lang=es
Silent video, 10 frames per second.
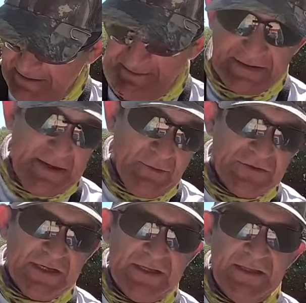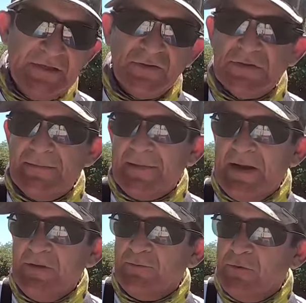Empezamos aquí, de hecho,
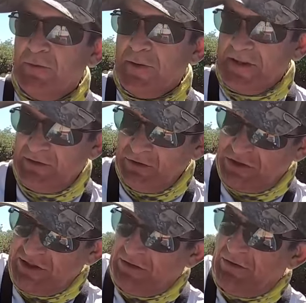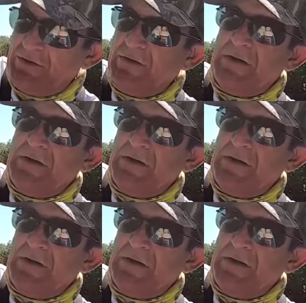temprano, puro parguito chico.